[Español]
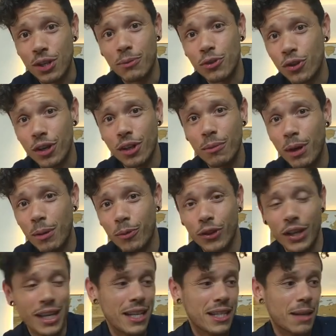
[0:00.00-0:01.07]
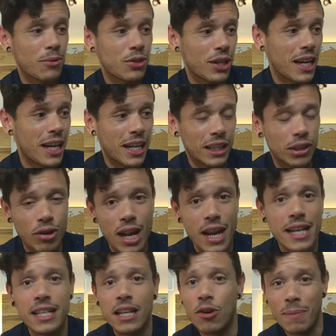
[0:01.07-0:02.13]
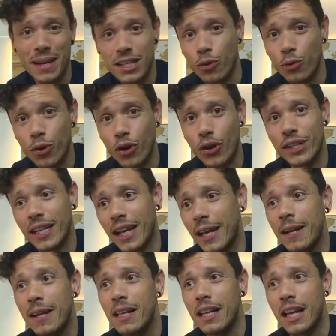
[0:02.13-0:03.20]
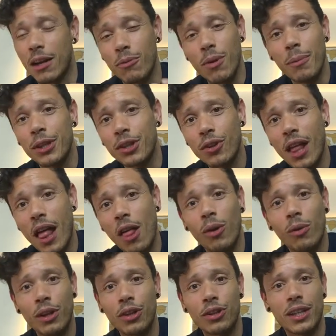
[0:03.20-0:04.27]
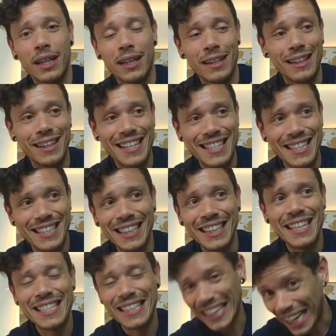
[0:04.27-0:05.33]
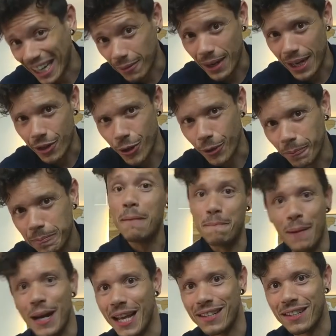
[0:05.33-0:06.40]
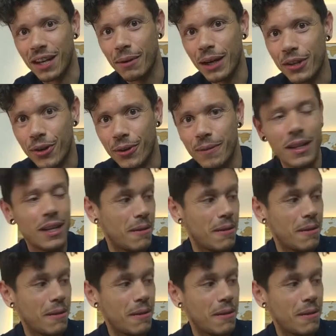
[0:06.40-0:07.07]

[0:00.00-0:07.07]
estamos corriendo por la montaña estamos en la naturaleza y lo más seguro es que en un momento dado, cuando te necesites ir al baño, vayas al baño.